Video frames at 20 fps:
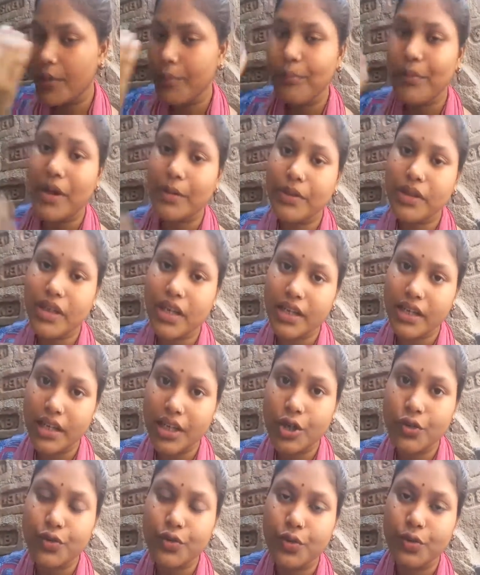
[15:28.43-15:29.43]
मैं भी नई
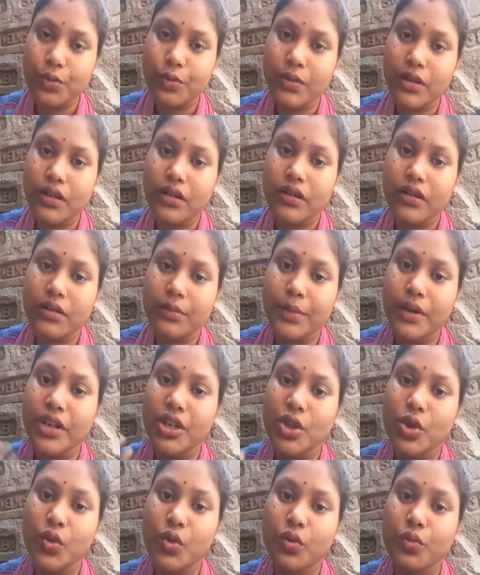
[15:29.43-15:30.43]
नई यूट्यूबर
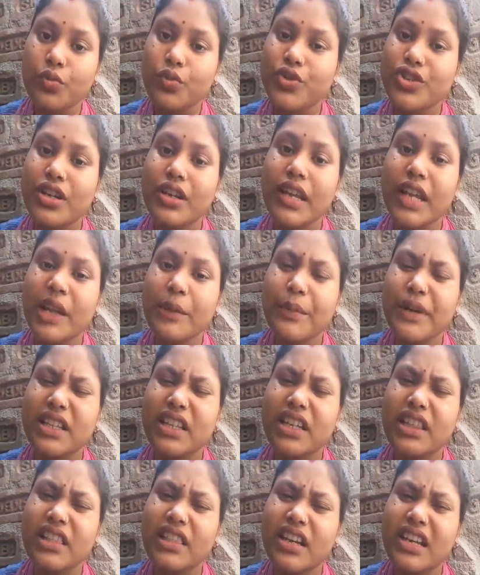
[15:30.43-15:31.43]
बनी हूँ मुझे नहीं
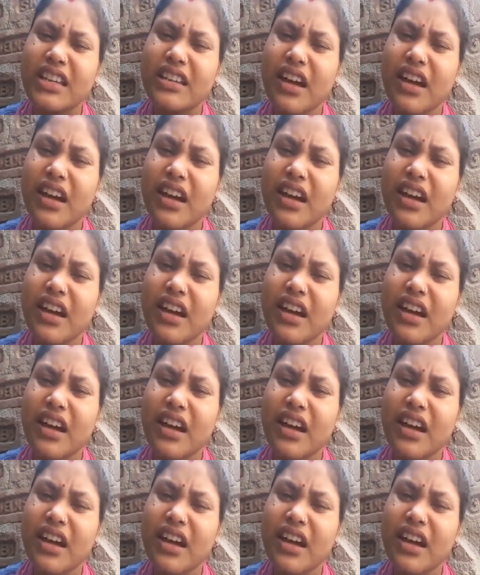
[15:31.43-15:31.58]
पता इतना